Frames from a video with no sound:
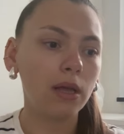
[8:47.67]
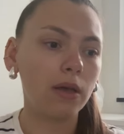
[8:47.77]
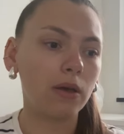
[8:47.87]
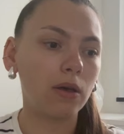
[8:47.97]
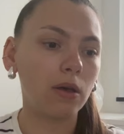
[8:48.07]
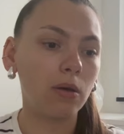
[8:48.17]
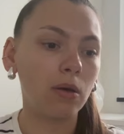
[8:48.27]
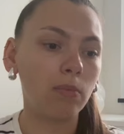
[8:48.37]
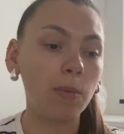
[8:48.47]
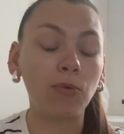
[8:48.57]

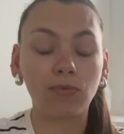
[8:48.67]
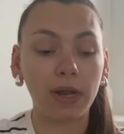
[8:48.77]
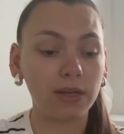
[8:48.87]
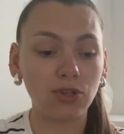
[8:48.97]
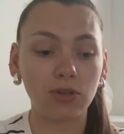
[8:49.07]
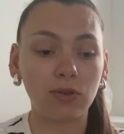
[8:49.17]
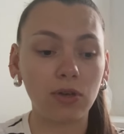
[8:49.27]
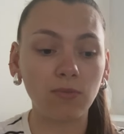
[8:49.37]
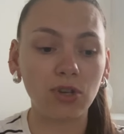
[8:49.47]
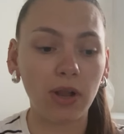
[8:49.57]
Euh, mais bon, voilà,
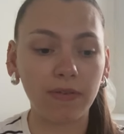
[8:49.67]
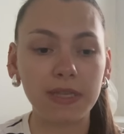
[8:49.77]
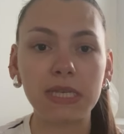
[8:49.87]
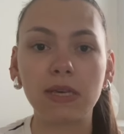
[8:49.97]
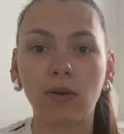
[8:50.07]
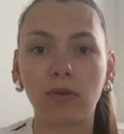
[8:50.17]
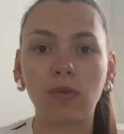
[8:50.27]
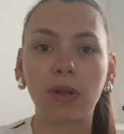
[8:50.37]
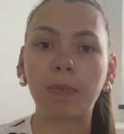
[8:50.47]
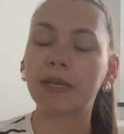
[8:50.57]
comme je l'avais dit
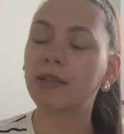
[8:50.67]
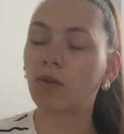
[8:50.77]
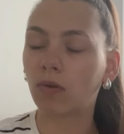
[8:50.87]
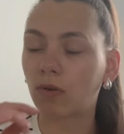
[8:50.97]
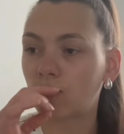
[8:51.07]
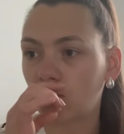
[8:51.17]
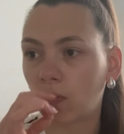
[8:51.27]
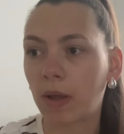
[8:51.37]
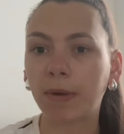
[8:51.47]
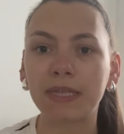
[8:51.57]
dans les précédents rushs ou
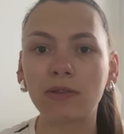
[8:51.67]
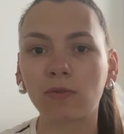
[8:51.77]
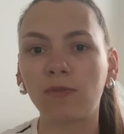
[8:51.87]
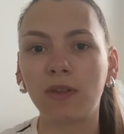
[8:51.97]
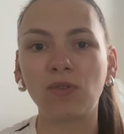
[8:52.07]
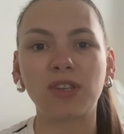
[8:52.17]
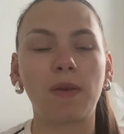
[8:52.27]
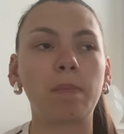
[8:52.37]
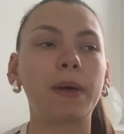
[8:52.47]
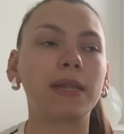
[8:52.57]
dans la précédente vidéo,
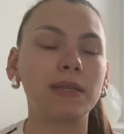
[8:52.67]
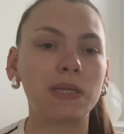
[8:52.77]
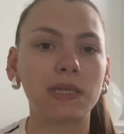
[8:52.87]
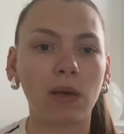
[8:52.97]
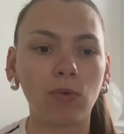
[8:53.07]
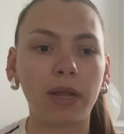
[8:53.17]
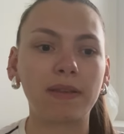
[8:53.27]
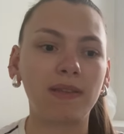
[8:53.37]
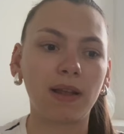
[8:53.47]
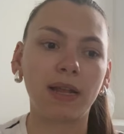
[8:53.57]
j'avais pas nécessairement la
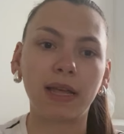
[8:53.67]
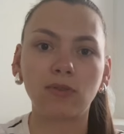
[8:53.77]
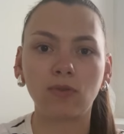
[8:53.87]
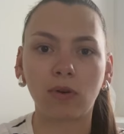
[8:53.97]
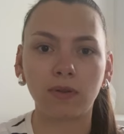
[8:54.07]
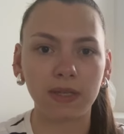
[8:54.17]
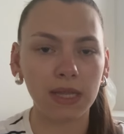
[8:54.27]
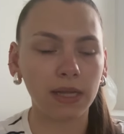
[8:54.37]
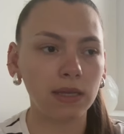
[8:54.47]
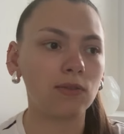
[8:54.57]
tête à la lecture ces
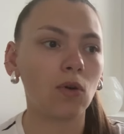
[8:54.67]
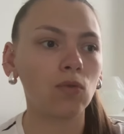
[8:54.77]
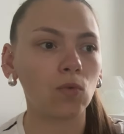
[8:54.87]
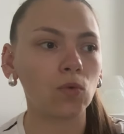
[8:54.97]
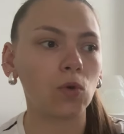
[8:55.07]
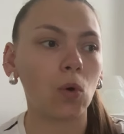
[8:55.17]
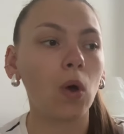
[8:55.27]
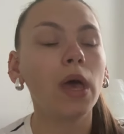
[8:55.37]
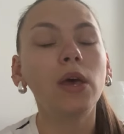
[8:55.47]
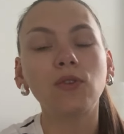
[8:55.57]
derniers temps, donc
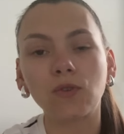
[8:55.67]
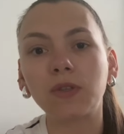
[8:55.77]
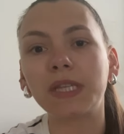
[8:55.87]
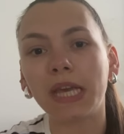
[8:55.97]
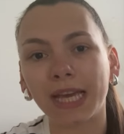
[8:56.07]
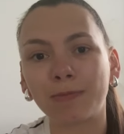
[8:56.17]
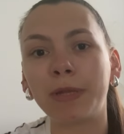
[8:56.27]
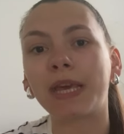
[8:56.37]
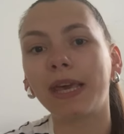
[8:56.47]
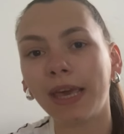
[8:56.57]
ceci
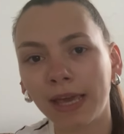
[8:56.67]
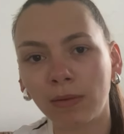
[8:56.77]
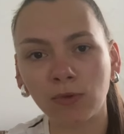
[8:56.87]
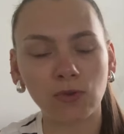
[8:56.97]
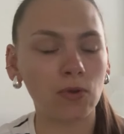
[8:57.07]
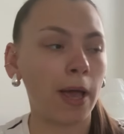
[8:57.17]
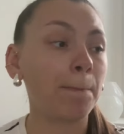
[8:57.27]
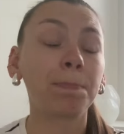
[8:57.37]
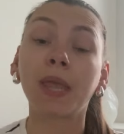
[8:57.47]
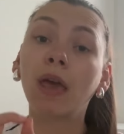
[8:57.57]
explique également cela.
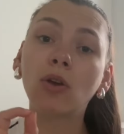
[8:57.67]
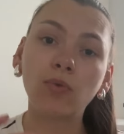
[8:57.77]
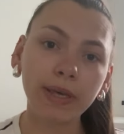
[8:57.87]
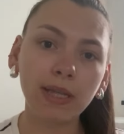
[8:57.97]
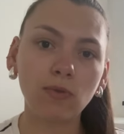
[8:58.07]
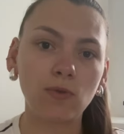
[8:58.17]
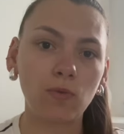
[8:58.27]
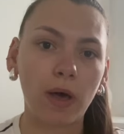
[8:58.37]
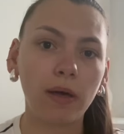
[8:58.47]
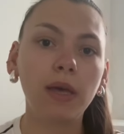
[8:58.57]
Quoi qu'il en
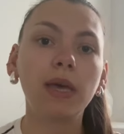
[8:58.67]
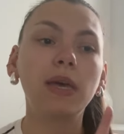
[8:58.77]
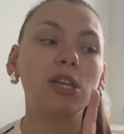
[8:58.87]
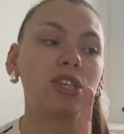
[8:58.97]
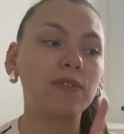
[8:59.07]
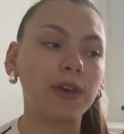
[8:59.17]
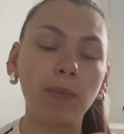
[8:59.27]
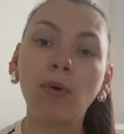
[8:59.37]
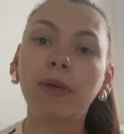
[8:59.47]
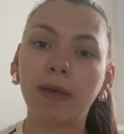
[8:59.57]
soit, j'ai
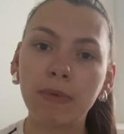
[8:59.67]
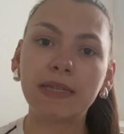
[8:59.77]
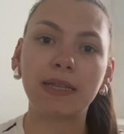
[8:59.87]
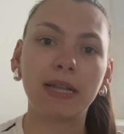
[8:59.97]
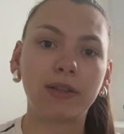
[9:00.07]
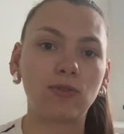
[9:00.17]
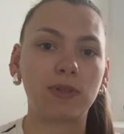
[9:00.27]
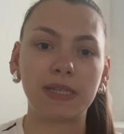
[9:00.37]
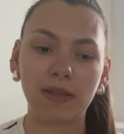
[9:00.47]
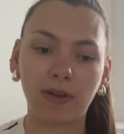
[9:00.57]
vraiment aimé cette
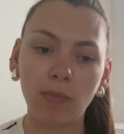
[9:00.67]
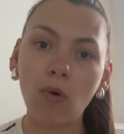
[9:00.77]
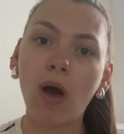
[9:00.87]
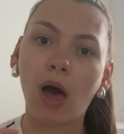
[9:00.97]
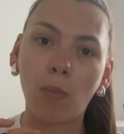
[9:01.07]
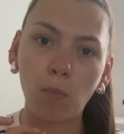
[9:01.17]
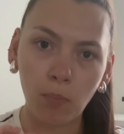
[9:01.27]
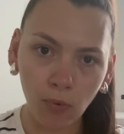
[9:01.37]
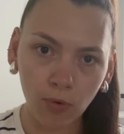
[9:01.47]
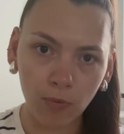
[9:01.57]
lecture. C'était vraiment un
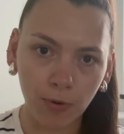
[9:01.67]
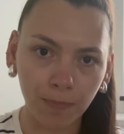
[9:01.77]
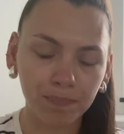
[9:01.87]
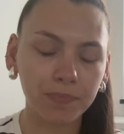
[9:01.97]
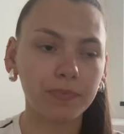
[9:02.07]
bon roman.